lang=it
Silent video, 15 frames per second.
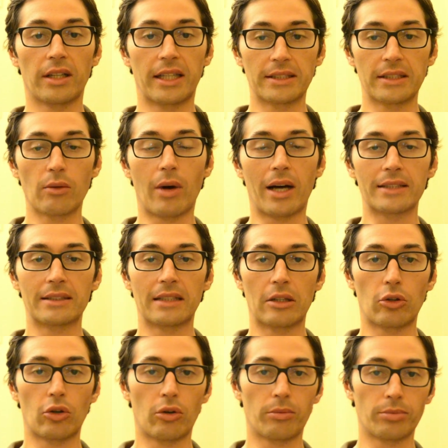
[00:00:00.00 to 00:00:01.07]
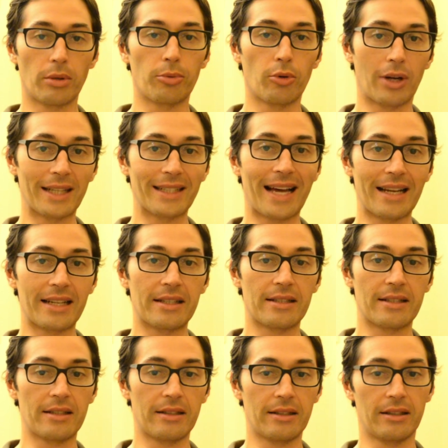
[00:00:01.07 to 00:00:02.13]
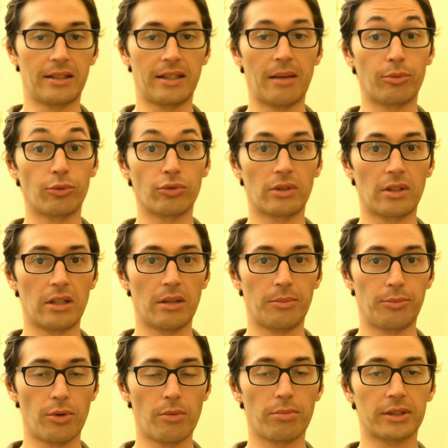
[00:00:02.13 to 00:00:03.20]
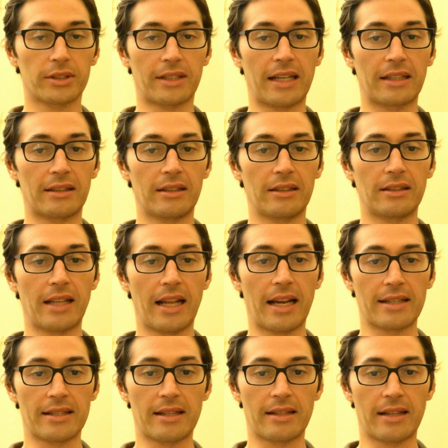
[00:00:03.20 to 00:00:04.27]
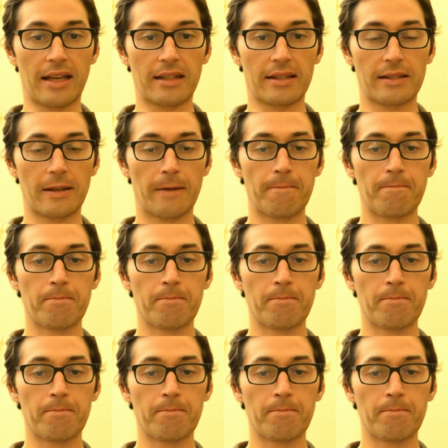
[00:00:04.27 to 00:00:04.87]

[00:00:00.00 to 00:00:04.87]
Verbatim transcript: che riguardano proprio l'analisi eh, dei punti più importanti della sentenza.